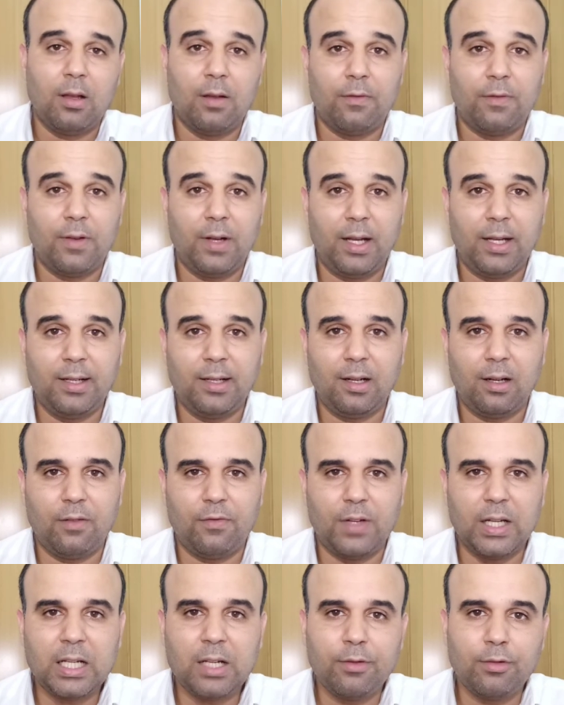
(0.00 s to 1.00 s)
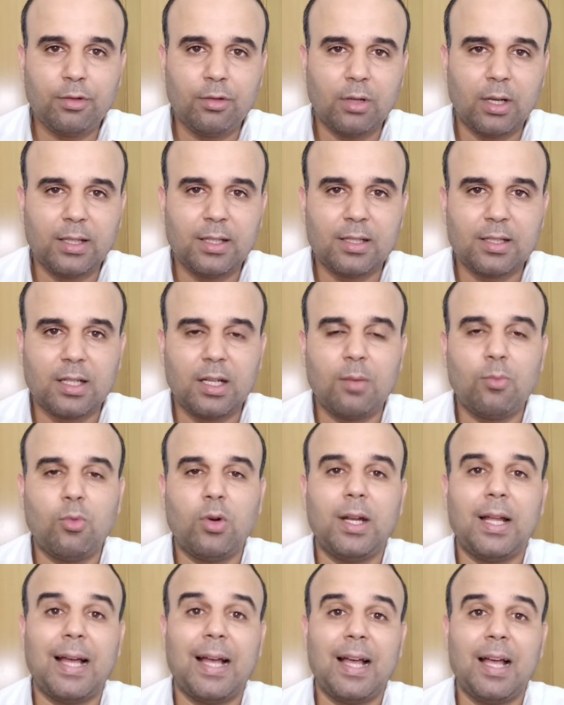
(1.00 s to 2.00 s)
فحنا في هذا الفيديو غادي نتكلموا
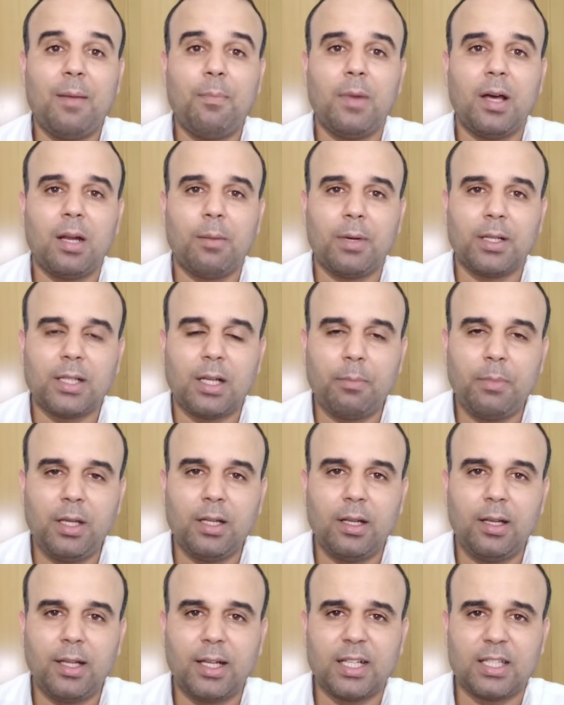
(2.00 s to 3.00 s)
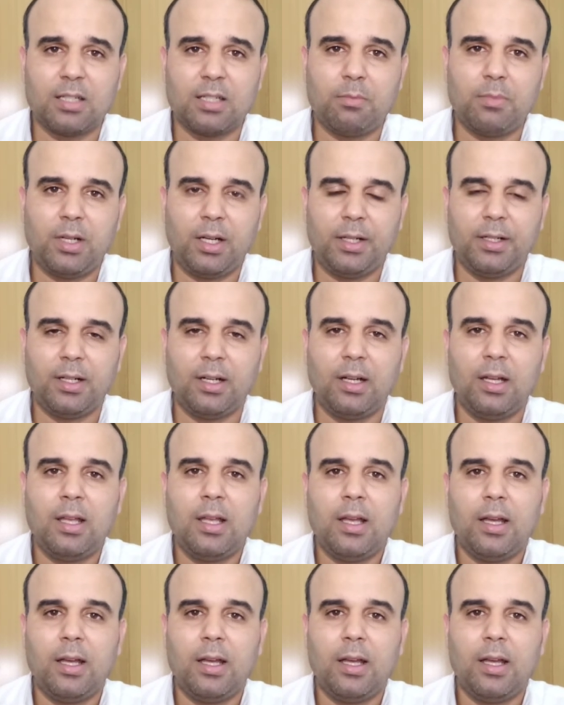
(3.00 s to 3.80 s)
على أهم المضامين اللي كتهمنا حنا